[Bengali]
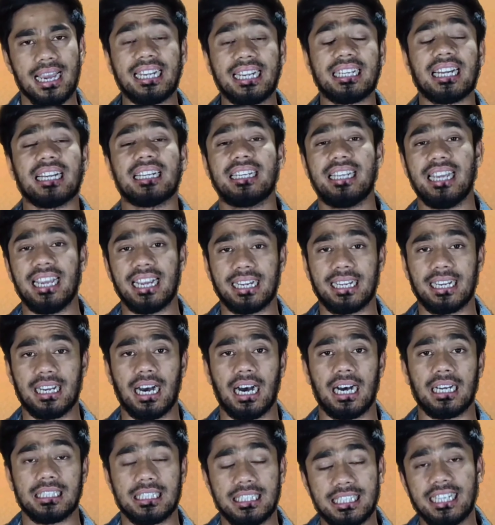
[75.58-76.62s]
এটা ঠিক না
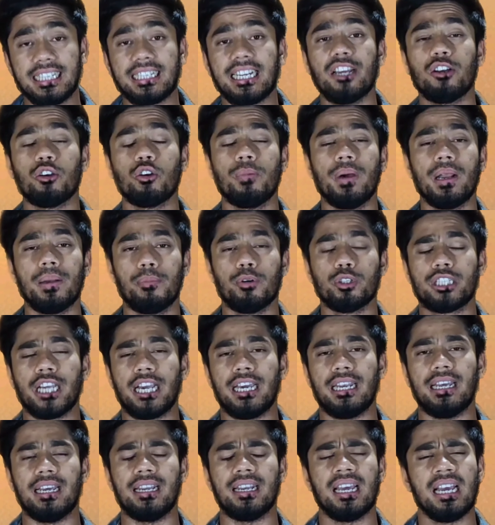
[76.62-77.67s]
সেটাই রুবেল
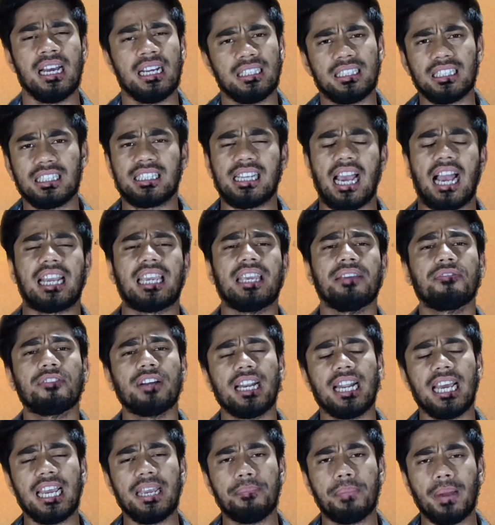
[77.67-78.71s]
বুঝাইলেন যে শাকিব
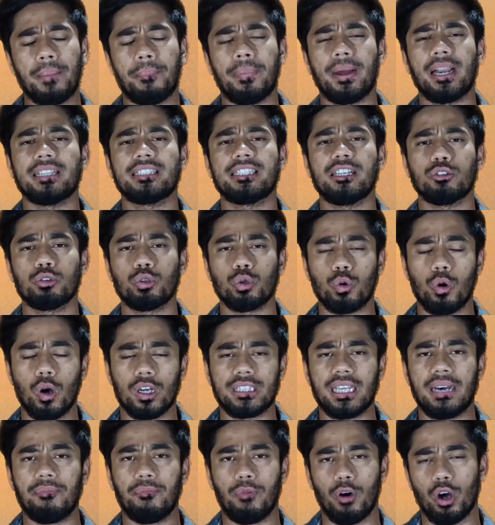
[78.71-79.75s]
খান এই ব্যাপারে যেহেতু
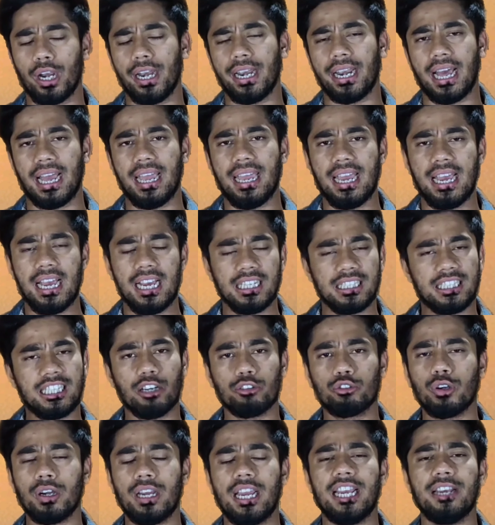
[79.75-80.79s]
কথা বলে নাই
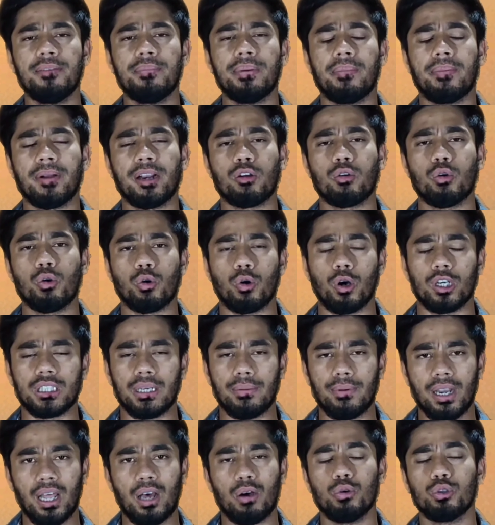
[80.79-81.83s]
সেহেতু এই ব্যাপারে কোনো কথা
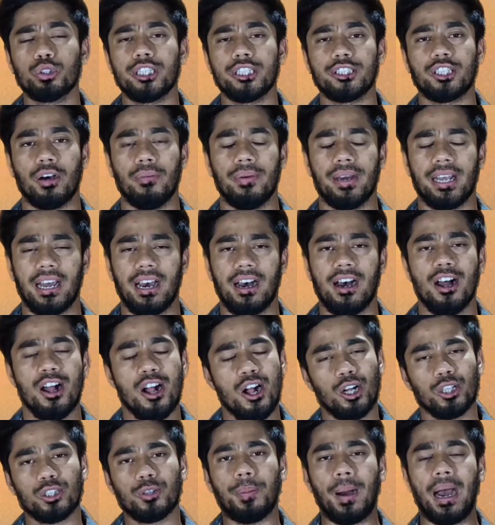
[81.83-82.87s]
বলা উচিত হবে না
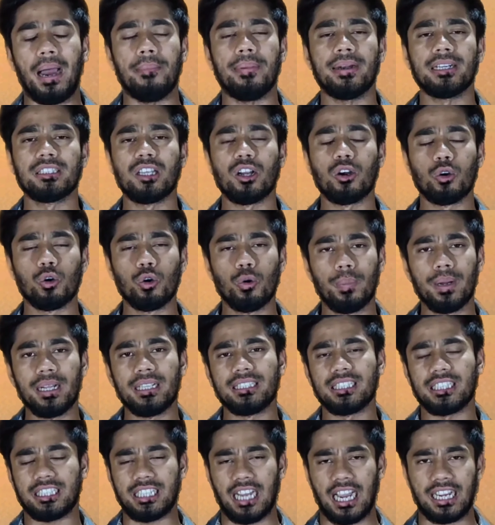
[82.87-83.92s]
তো তো রুবেল
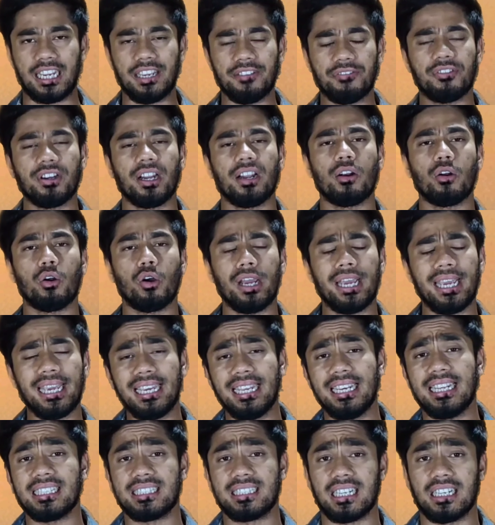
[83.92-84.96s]
যে শাকিব খানের হয়ে
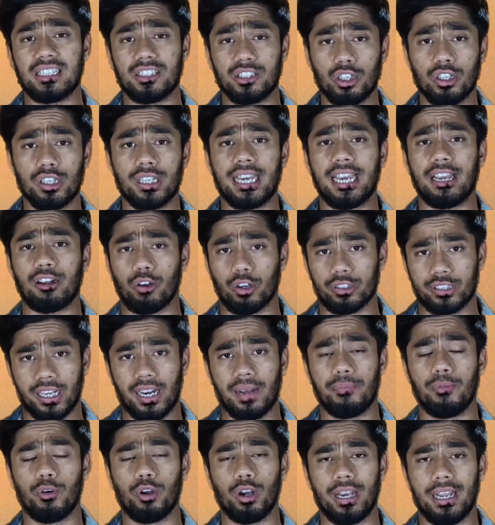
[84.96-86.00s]
ইলিয়াস কাঞ্চনকে এই
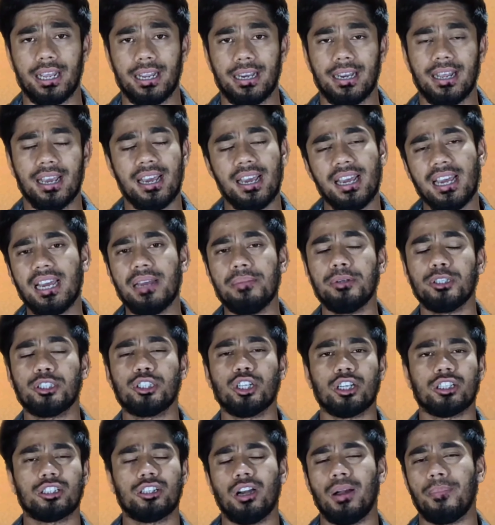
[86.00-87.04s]
কথাটা বললেন এই
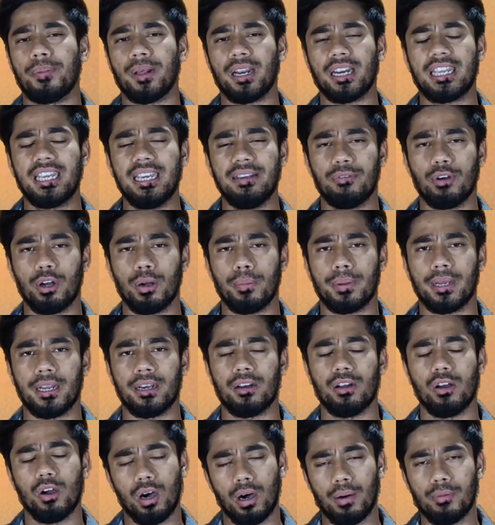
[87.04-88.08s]
বিষয়ে আপনারা কি বলবেন
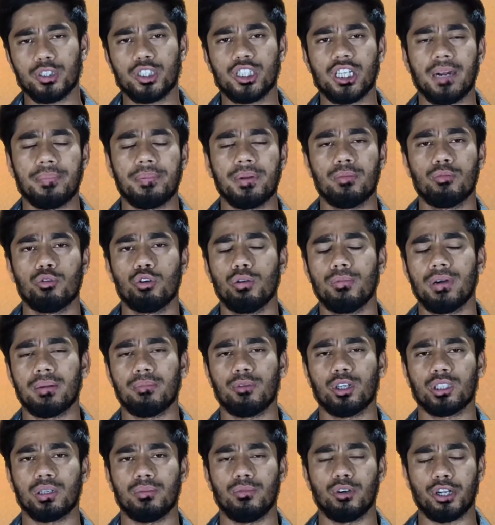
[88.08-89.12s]
অবশ্যই আপনার বলবার
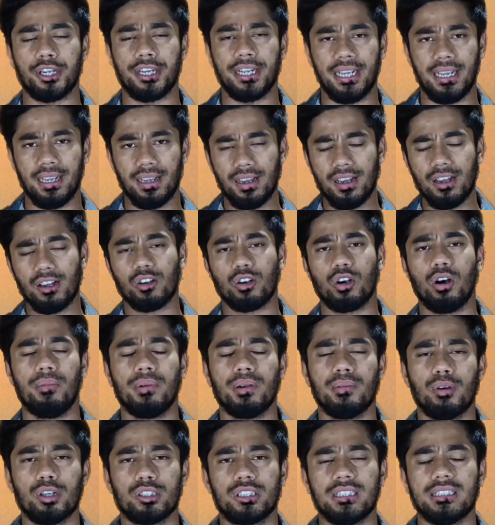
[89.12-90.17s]
মতামতটি
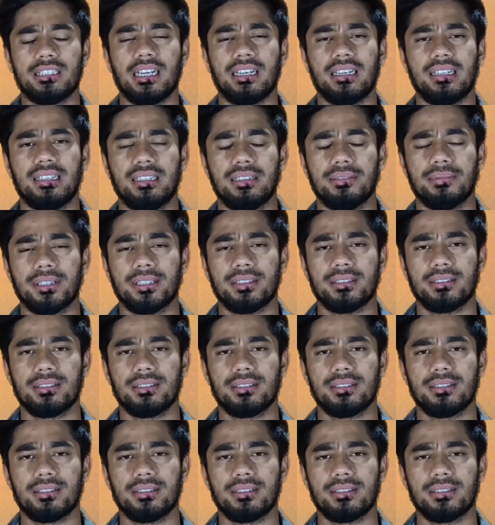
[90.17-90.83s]
কমেন্ট বক্সে জানিয়ে দেবেন